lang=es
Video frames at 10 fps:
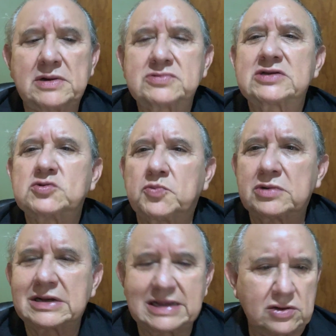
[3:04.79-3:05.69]
Vamos a
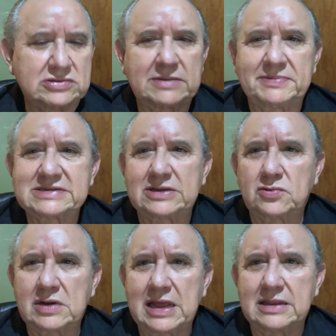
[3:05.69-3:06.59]
suponer que no está
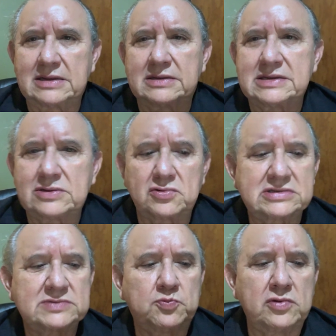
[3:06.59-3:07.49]
pasando nada y
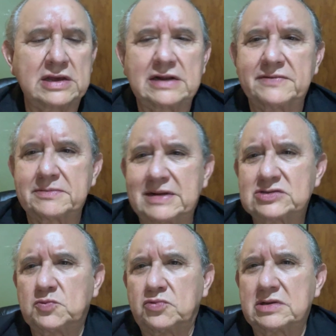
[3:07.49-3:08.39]
entonces pudiera haber
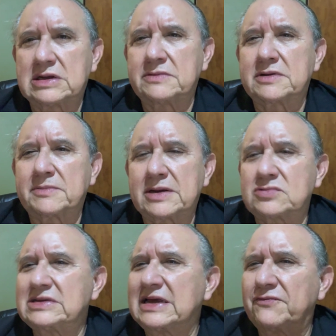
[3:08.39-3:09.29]
más o pudiera haber
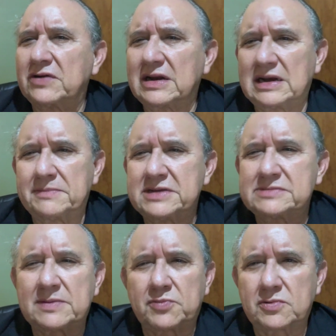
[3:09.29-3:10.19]
menos y que fuera la
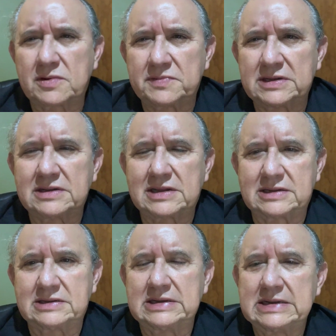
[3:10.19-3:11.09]
misma probabilidad.